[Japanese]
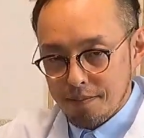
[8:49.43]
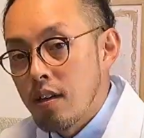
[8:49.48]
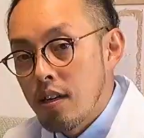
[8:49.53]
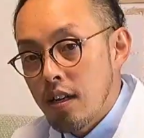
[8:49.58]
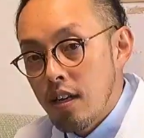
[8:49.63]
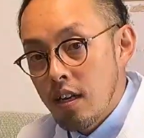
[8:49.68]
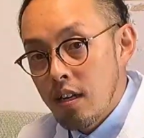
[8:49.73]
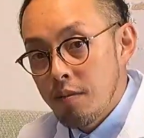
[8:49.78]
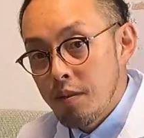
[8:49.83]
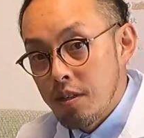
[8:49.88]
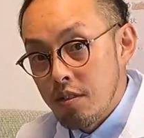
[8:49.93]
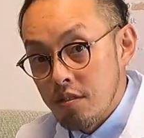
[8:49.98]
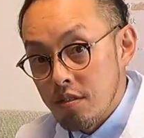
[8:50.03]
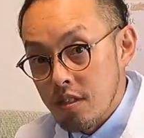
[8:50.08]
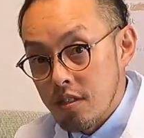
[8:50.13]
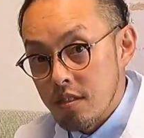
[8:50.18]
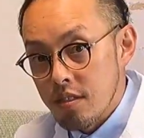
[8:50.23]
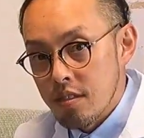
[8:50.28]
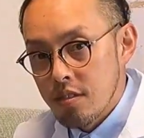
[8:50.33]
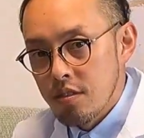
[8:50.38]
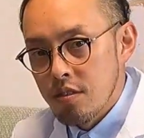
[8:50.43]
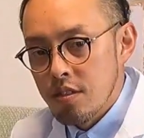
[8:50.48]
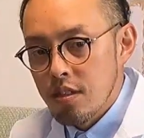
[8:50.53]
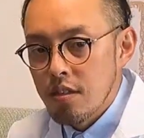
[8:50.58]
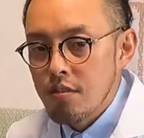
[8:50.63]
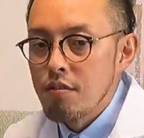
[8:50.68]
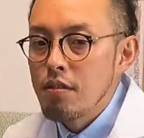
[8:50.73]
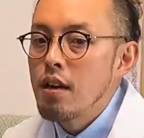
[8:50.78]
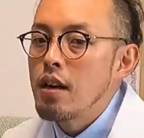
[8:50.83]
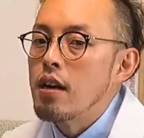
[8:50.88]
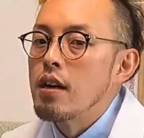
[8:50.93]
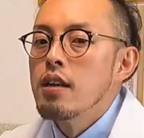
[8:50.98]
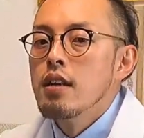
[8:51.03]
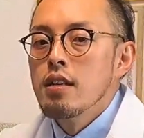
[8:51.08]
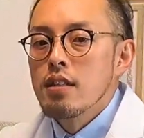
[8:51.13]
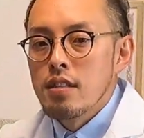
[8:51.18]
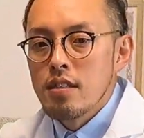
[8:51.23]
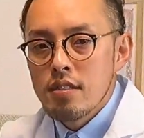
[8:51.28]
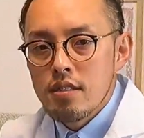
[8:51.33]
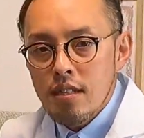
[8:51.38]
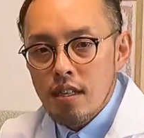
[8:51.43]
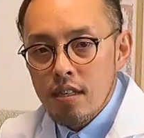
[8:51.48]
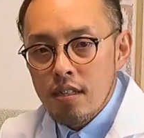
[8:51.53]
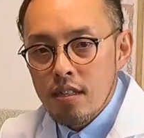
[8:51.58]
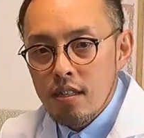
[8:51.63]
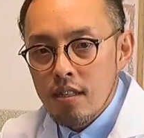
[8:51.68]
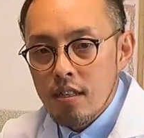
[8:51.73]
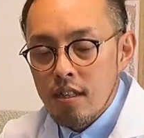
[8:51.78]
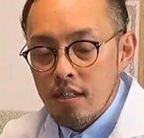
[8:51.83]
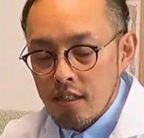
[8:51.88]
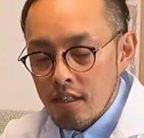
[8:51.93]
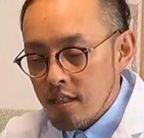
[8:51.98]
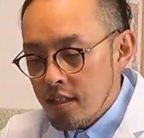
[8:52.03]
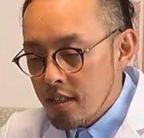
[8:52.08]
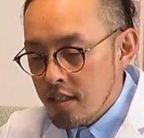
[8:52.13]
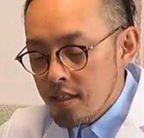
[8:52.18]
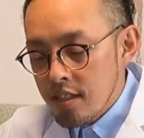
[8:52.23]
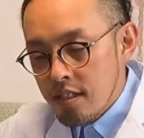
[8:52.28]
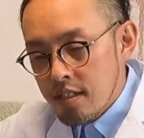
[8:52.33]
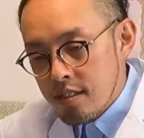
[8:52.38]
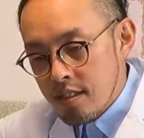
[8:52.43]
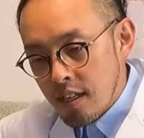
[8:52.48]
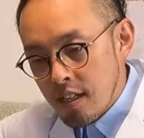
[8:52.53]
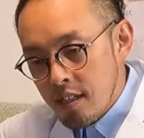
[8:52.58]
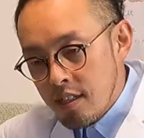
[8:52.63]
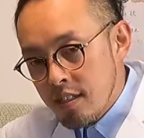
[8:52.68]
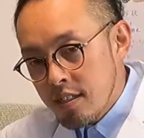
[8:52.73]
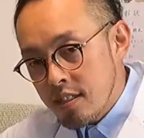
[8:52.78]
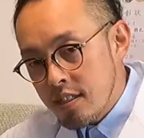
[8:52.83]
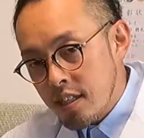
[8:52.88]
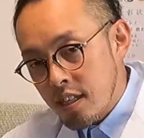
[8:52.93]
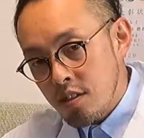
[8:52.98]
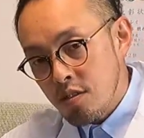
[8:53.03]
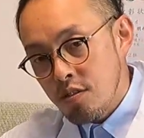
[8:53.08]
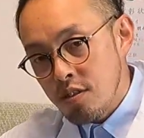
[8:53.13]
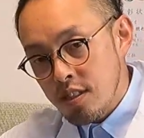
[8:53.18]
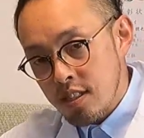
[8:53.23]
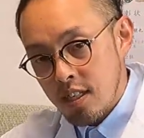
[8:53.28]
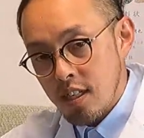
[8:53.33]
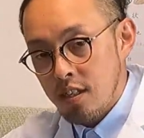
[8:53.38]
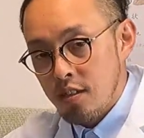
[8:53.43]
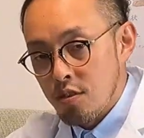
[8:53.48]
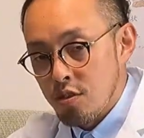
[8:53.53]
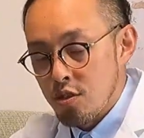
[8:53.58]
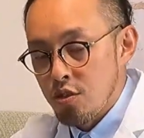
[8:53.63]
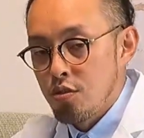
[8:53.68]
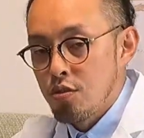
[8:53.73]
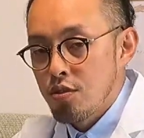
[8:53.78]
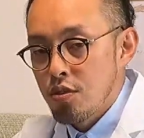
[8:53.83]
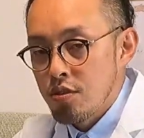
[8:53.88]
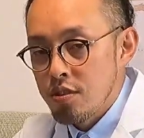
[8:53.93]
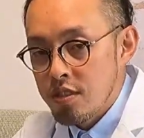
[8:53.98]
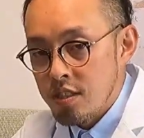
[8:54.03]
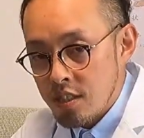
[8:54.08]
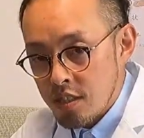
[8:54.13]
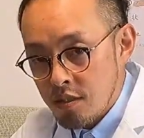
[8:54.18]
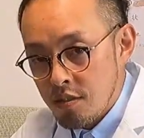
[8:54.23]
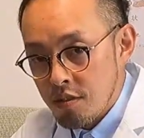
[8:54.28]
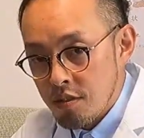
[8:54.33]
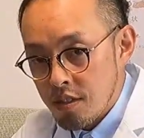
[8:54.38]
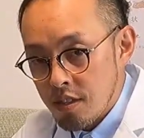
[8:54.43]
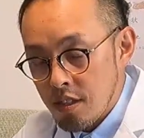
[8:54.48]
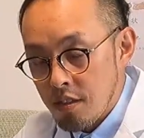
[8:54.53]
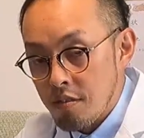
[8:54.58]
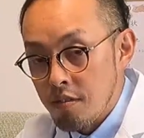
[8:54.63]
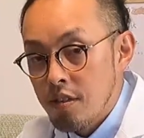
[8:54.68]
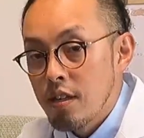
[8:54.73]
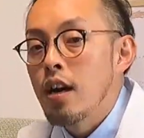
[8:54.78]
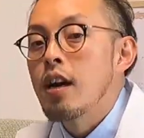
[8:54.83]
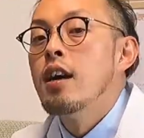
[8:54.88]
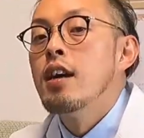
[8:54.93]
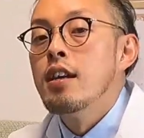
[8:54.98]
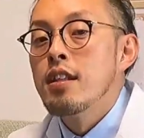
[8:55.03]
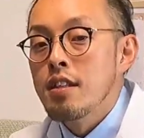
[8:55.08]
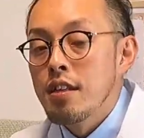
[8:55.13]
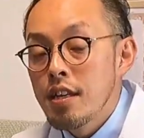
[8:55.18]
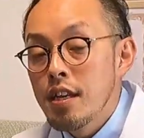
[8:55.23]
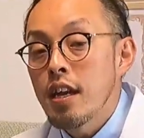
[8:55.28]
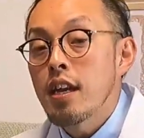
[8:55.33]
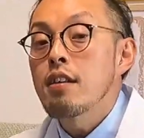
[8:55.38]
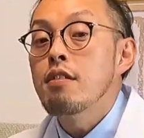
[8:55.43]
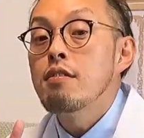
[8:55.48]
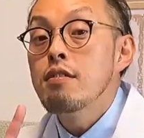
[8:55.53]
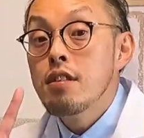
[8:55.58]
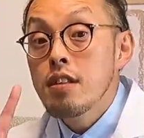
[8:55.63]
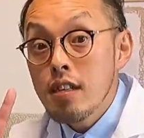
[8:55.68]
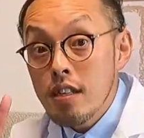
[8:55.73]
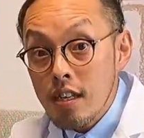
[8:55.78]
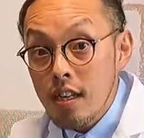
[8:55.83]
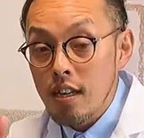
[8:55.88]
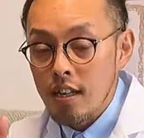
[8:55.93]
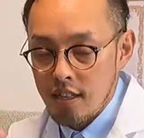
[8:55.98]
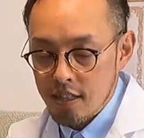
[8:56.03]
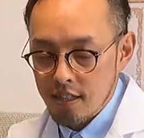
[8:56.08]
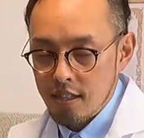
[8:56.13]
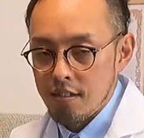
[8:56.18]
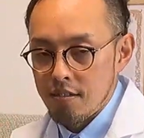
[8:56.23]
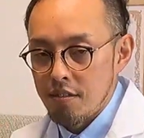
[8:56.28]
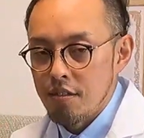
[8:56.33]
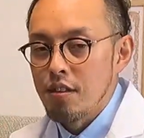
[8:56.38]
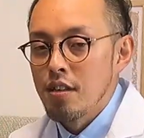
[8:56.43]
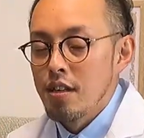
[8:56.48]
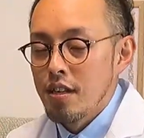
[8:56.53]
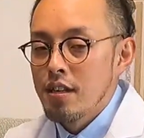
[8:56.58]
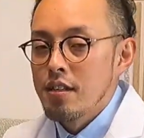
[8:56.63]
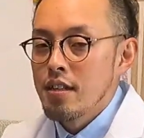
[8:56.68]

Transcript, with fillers: 和歌山の鉄道では、2002年に電車と鹿の衝突事故っていうのが202件あったのよ。